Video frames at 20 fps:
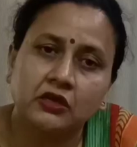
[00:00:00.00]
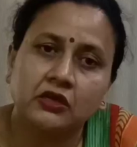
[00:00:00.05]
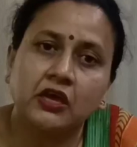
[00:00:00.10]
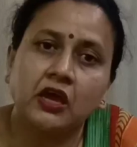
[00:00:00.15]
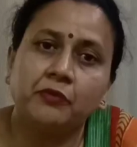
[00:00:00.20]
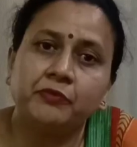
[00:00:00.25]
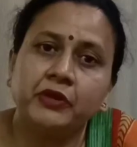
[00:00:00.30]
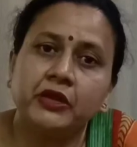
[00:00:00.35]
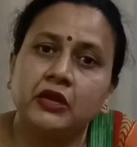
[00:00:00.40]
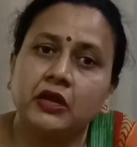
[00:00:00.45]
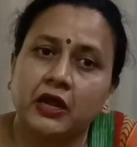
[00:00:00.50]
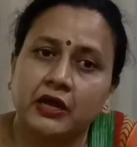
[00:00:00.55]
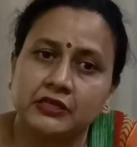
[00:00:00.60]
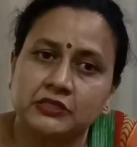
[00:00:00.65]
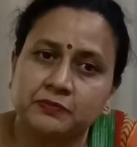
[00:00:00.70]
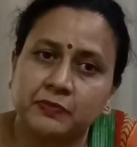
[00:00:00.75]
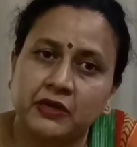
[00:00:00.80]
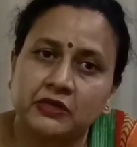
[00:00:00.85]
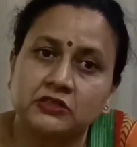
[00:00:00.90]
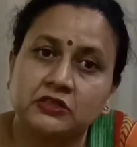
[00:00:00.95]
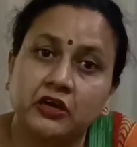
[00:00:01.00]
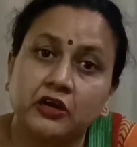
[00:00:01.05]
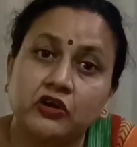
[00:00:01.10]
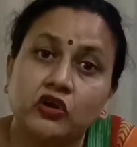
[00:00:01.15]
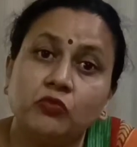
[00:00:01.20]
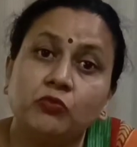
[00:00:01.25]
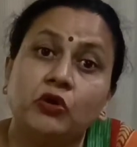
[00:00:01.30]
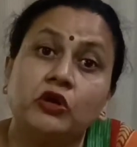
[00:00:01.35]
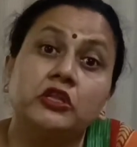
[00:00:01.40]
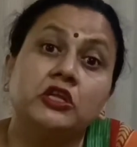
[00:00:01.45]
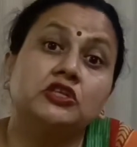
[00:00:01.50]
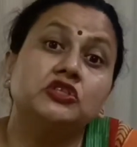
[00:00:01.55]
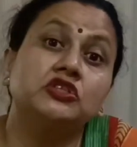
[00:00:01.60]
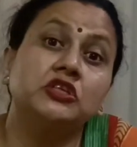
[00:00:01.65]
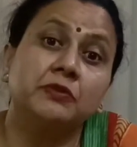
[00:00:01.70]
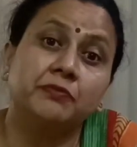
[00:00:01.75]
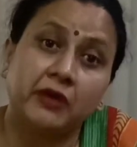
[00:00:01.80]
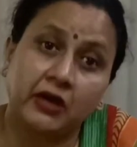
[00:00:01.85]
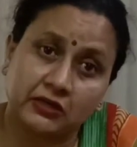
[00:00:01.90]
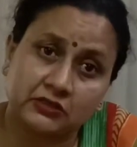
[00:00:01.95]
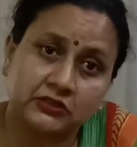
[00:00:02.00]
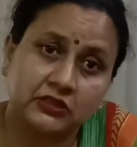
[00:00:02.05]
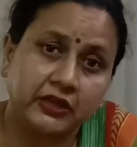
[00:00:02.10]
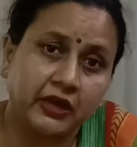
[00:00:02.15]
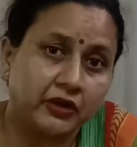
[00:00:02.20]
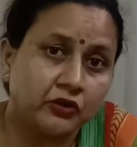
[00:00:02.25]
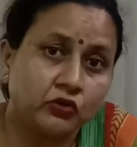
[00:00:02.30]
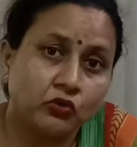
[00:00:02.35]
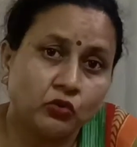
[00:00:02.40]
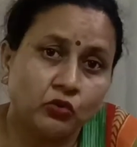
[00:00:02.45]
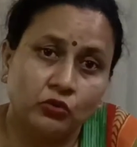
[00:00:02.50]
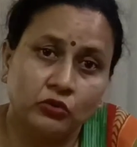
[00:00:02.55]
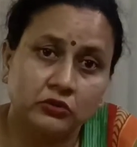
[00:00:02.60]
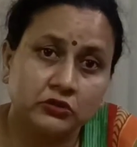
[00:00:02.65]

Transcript: कि हमने क्लास पास कर लिया बहुत अच्छे मार्क्स लिया नो